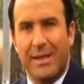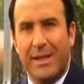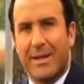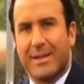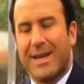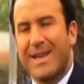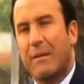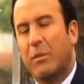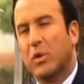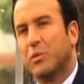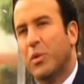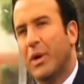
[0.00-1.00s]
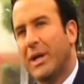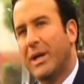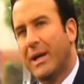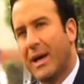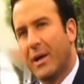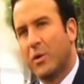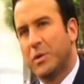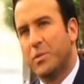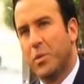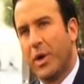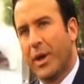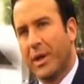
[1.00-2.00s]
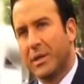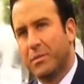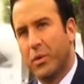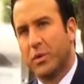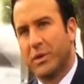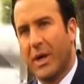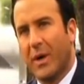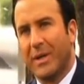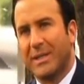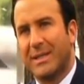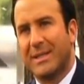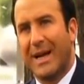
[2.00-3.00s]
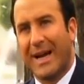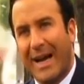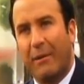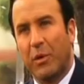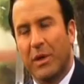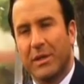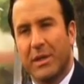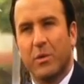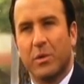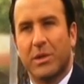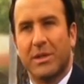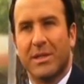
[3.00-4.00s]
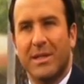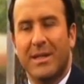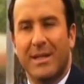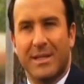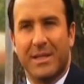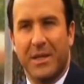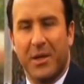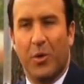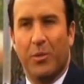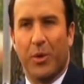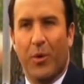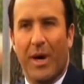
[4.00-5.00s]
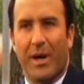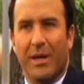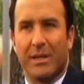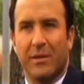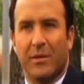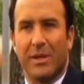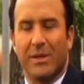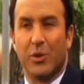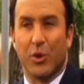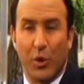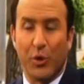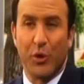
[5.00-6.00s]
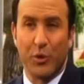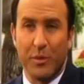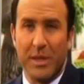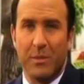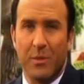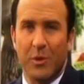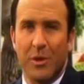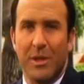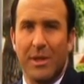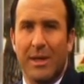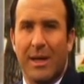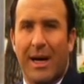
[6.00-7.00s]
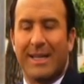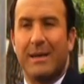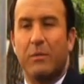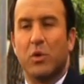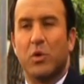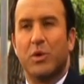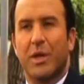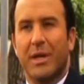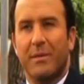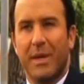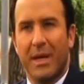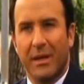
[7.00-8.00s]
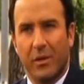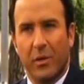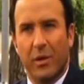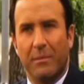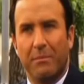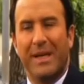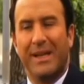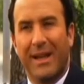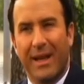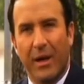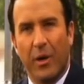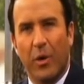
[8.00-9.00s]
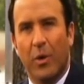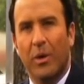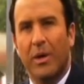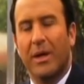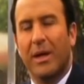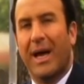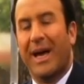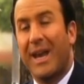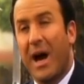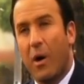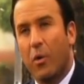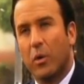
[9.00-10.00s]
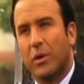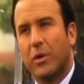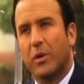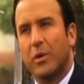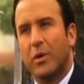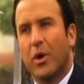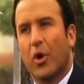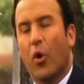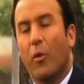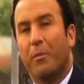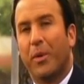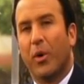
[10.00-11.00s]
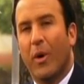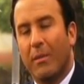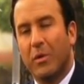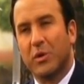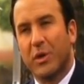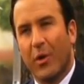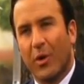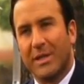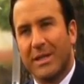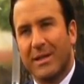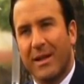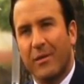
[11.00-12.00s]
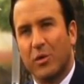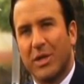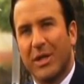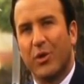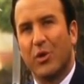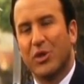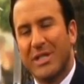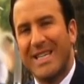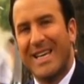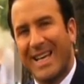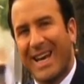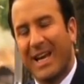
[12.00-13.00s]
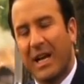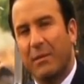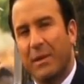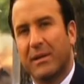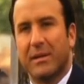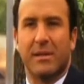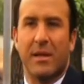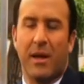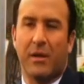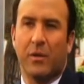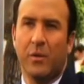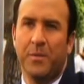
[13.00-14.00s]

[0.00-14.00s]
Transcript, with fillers: Seríamos muy ligeros y muy responsables si sacamos las denuncias sin comprobarlas. Entonces nosotros mismos hacemos un seguimiento en video, en audio, comprobamos que lo que se está denunciando sí es realmente cierto